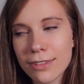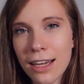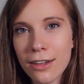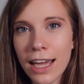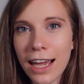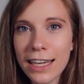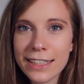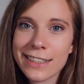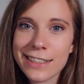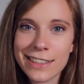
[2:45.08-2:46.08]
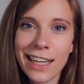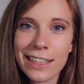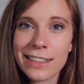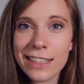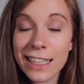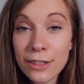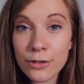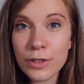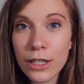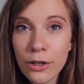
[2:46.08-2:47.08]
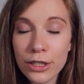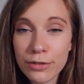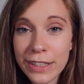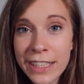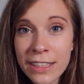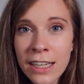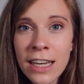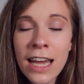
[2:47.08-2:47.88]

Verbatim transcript: da erreicht es halt nicht ganz so viele Leute wie hier.